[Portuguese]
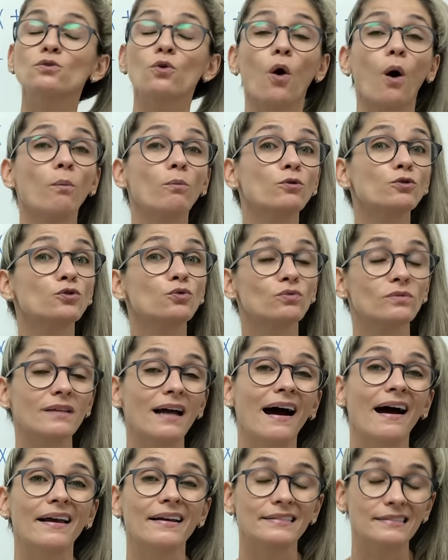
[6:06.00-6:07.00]
como
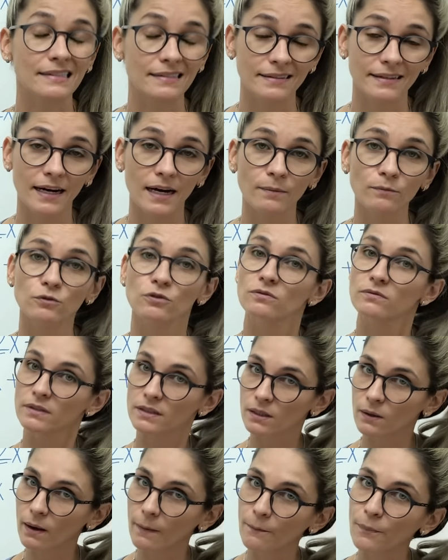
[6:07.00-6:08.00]
juntar esses termos?
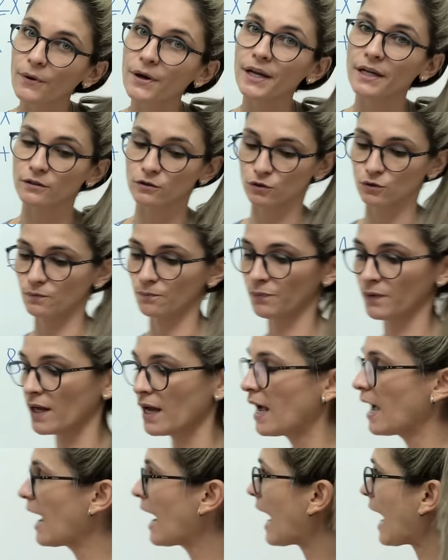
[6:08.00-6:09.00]
Então é por isso.
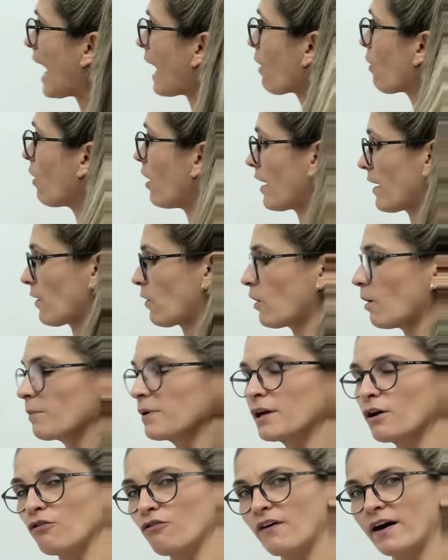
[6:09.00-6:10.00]
Agora, como
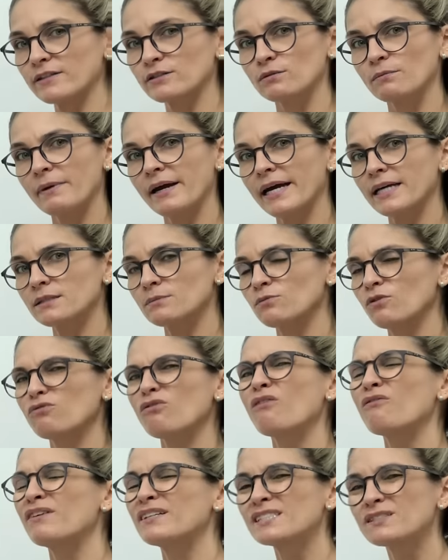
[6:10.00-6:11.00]
que eu faço mesmo?
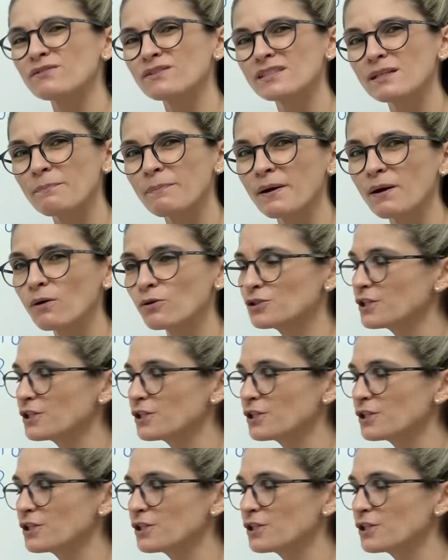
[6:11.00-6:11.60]
Vamos ver se você pegou o